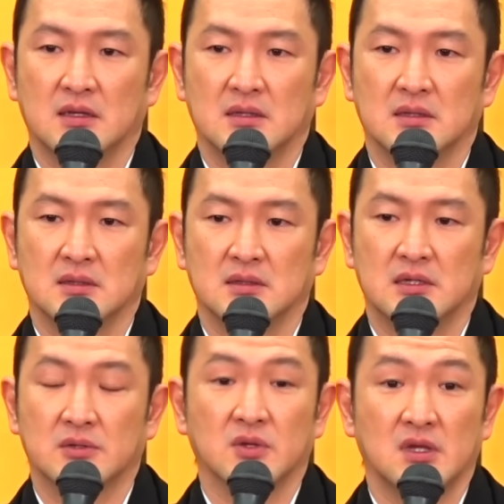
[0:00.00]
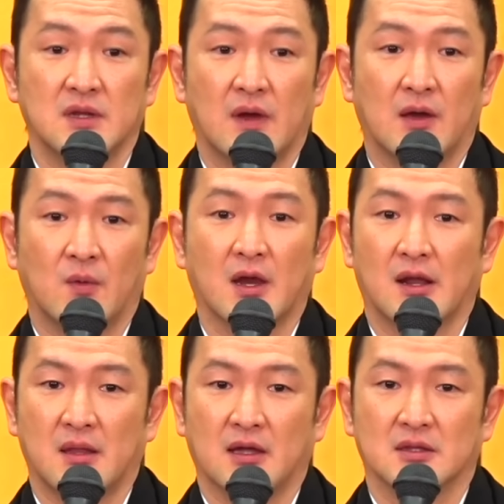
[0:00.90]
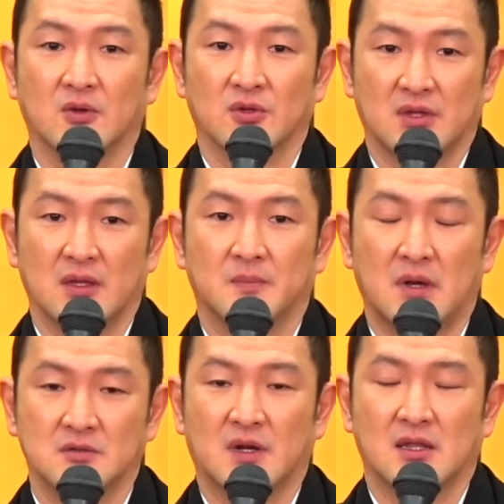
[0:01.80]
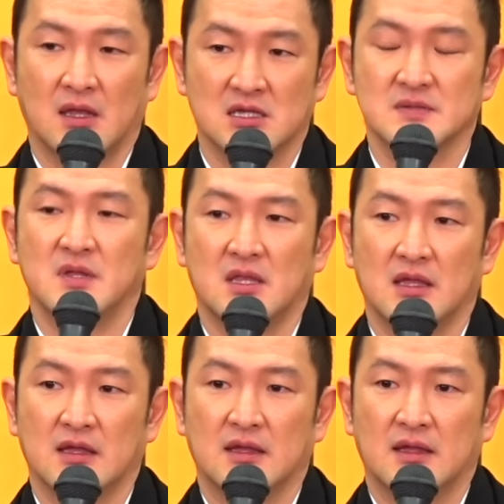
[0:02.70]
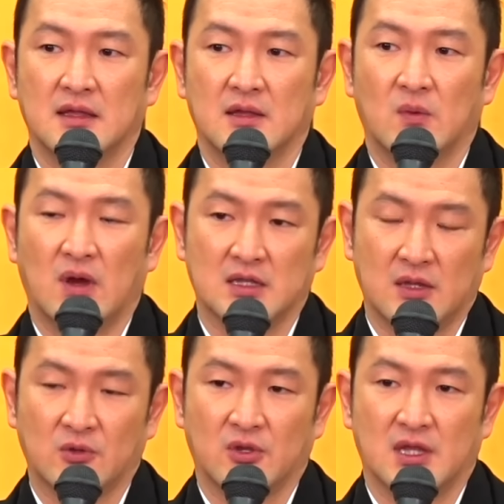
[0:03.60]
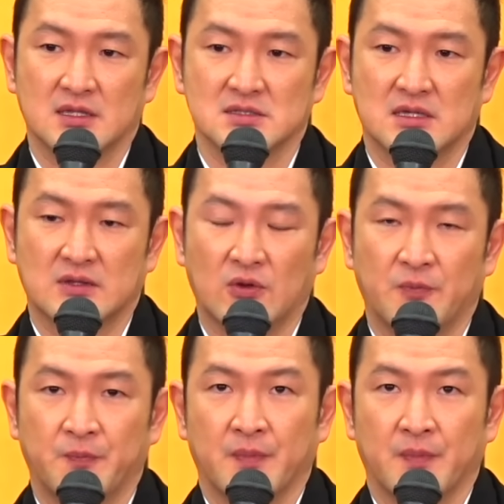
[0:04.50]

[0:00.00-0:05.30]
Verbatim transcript: えいる時には分からなかったことで、まあ、生まれて初めて分かったことなんですけど、